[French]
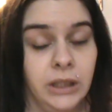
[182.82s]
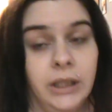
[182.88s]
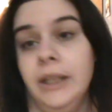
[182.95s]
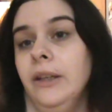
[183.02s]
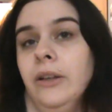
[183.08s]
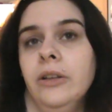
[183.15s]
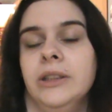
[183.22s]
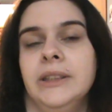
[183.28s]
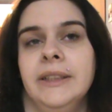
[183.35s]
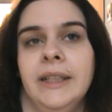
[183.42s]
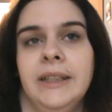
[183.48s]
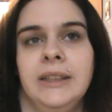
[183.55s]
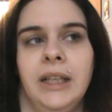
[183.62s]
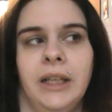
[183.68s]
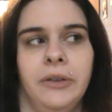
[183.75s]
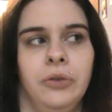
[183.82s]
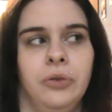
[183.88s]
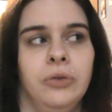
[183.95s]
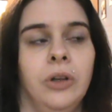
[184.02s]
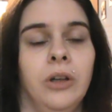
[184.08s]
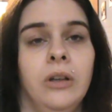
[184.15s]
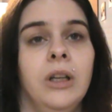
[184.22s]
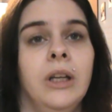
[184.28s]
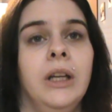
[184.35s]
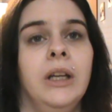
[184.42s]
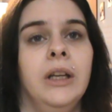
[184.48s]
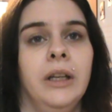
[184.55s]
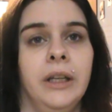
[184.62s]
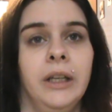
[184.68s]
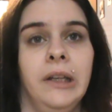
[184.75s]
Et euh, c'est vrai que ça arrive souvent.
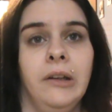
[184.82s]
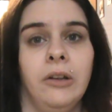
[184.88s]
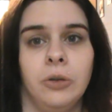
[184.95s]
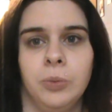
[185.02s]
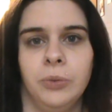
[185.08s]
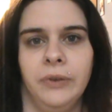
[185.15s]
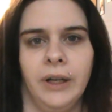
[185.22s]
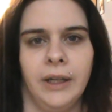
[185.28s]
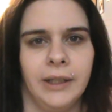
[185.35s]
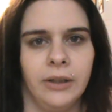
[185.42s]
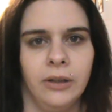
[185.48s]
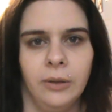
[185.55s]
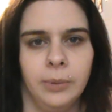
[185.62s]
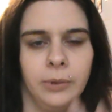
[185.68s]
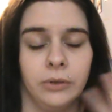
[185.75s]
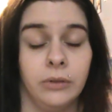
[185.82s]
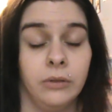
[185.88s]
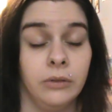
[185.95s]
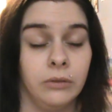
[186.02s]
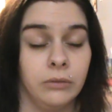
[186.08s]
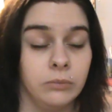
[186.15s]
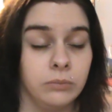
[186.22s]
Et euh, je peux faire la gueule pendant